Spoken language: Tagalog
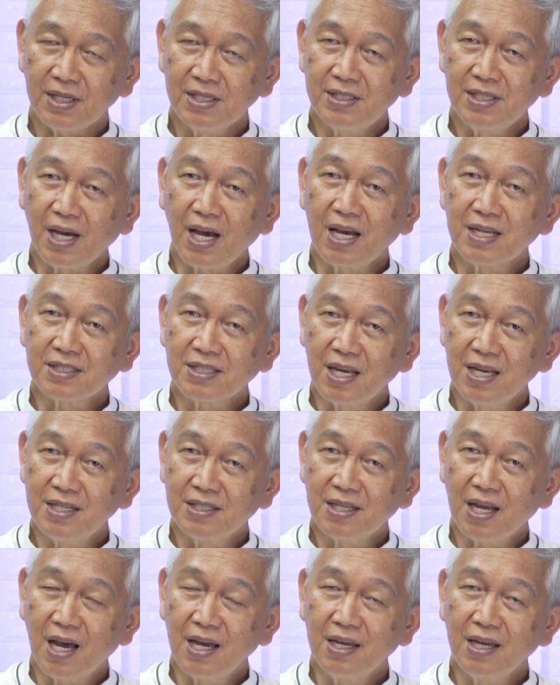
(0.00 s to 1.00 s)
sa
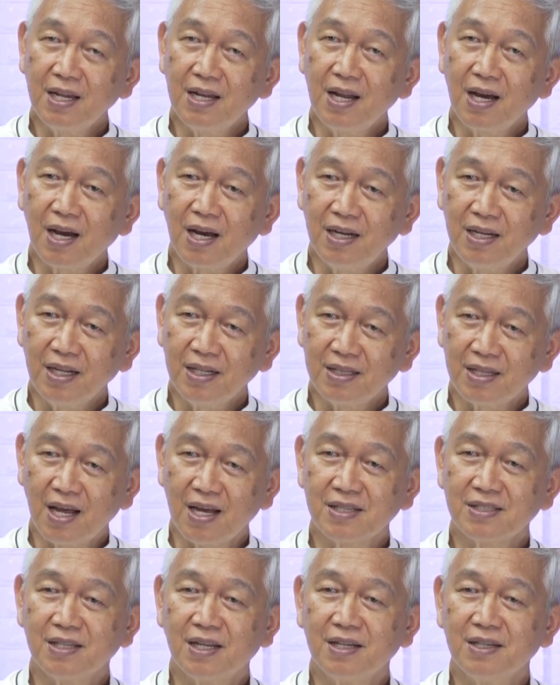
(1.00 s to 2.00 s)
kasaysayan ng
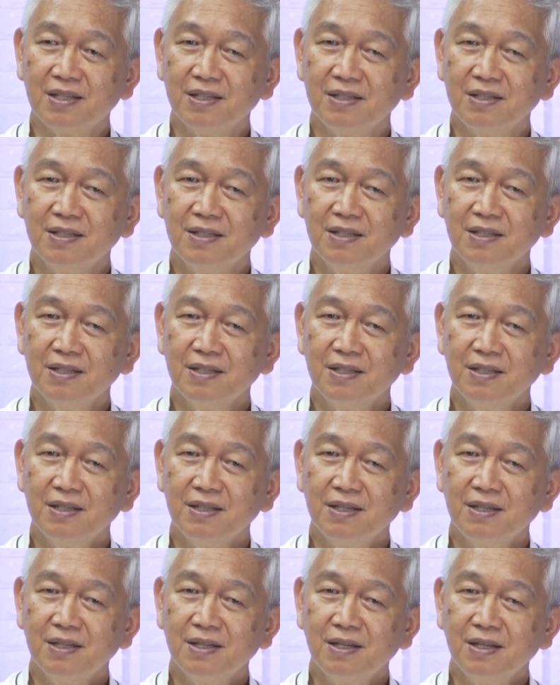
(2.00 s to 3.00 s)
kaligtasan
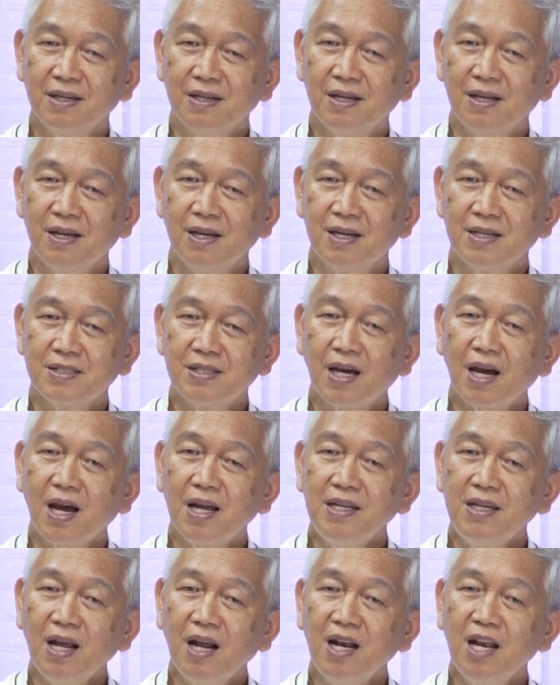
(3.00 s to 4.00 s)
sa
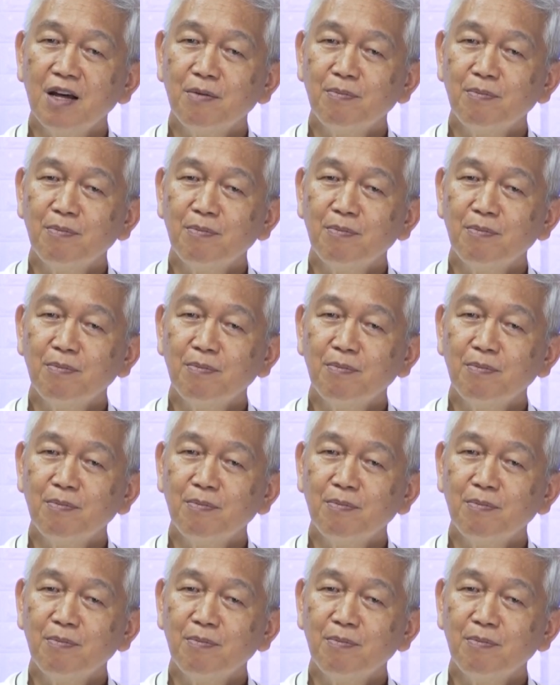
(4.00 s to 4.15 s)
kanyang